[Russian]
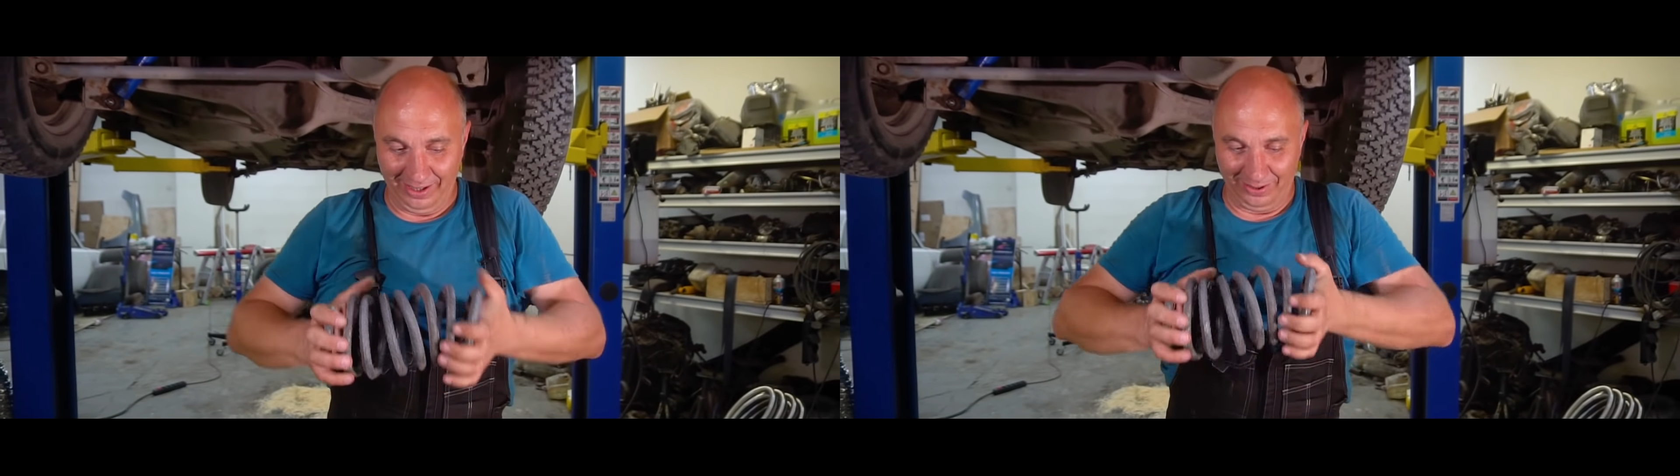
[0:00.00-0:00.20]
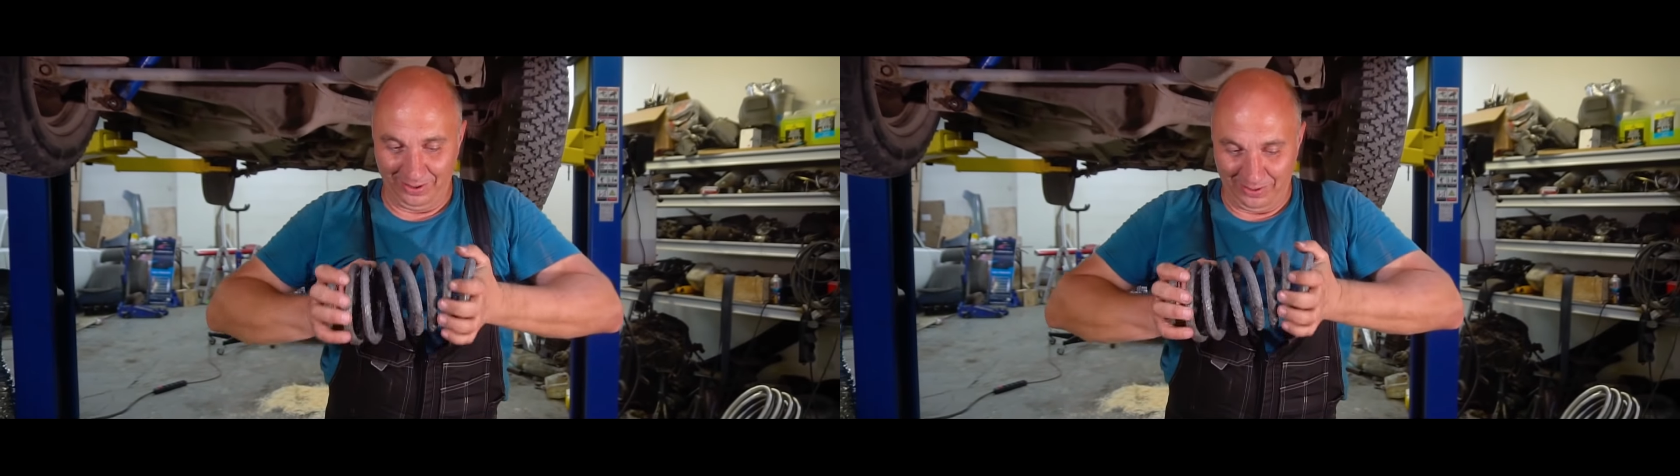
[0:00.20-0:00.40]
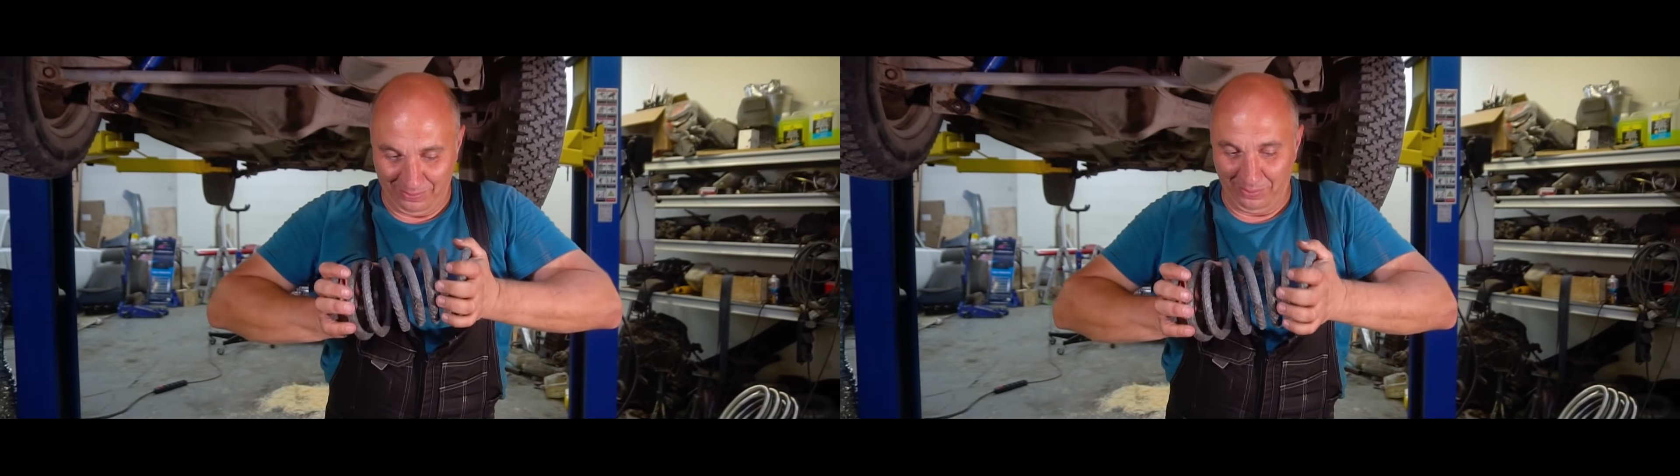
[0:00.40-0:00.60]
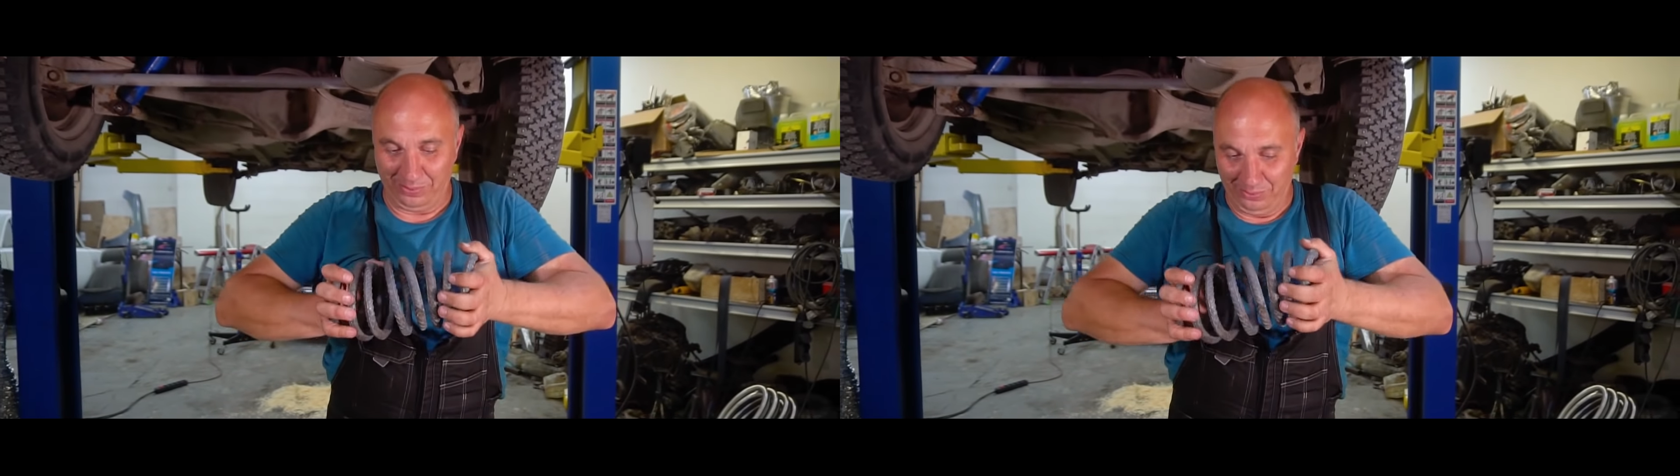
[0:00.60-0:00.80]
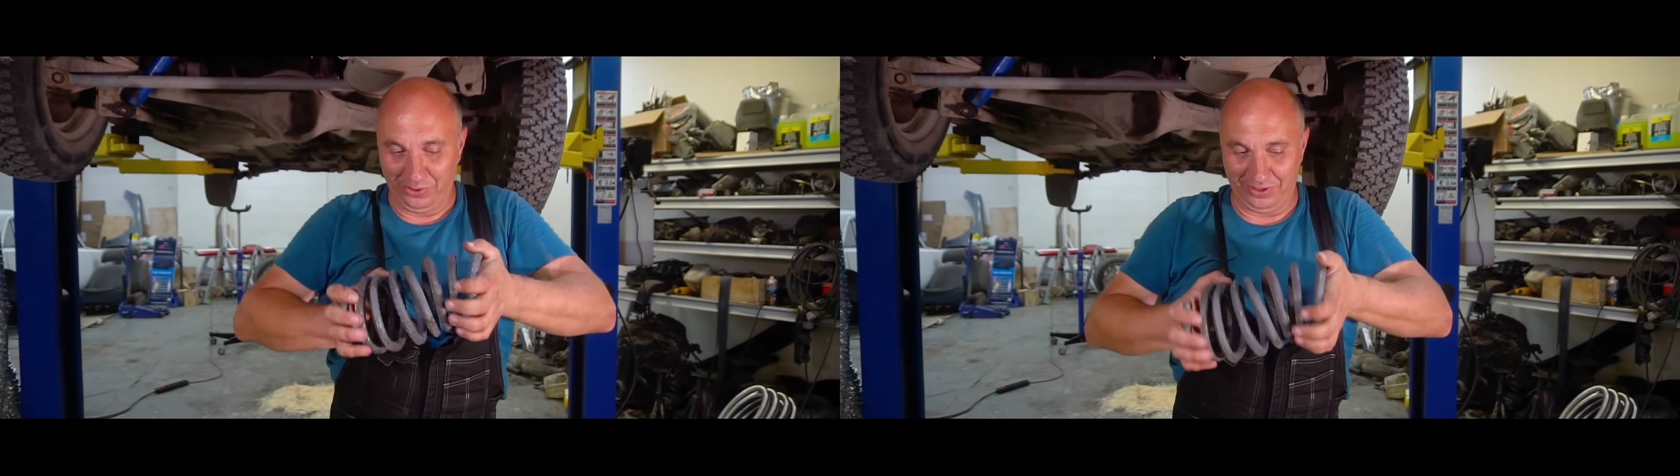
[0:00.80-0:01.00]
То есть в любом
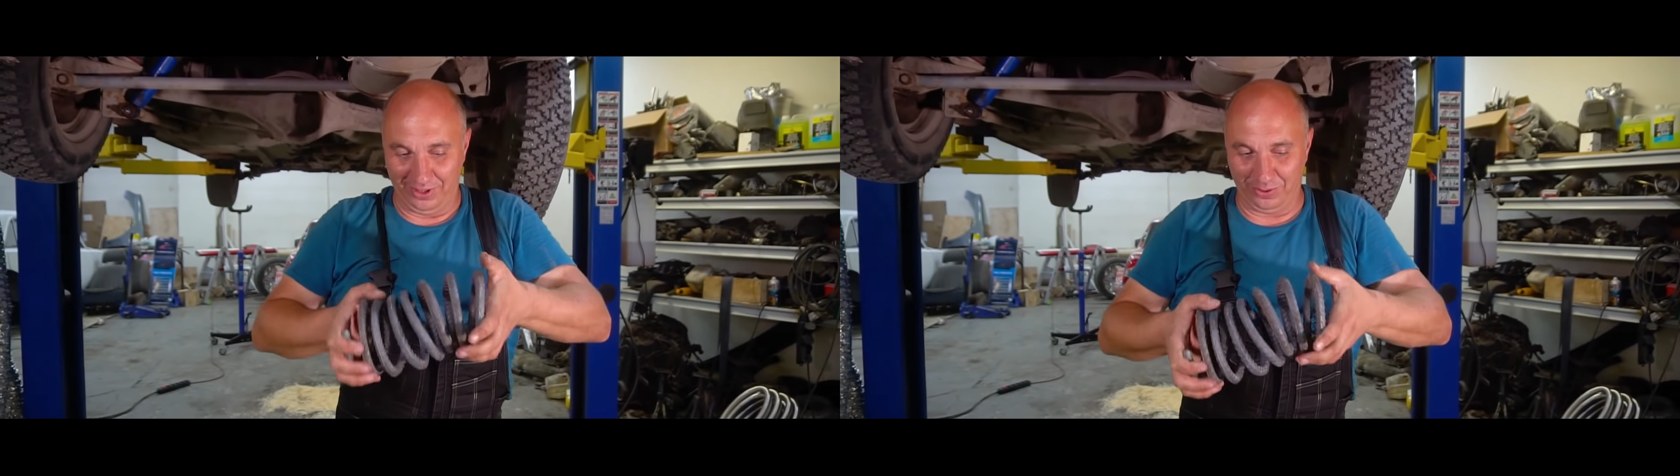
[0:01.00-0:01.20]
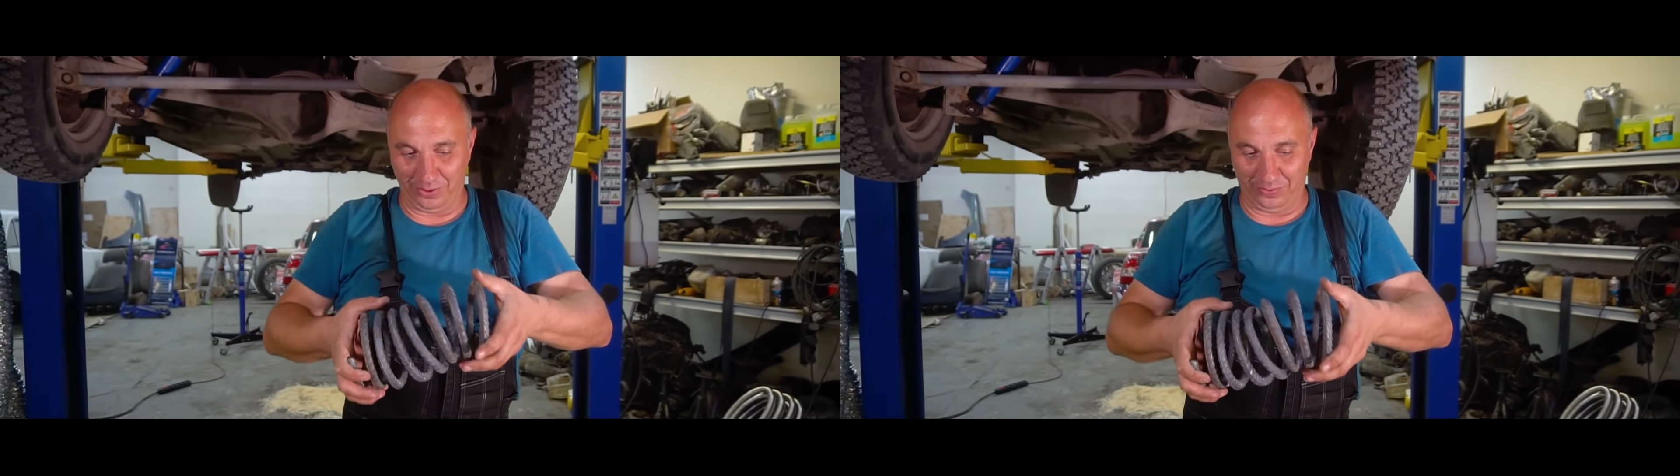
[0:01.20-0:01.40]
случае здесь уже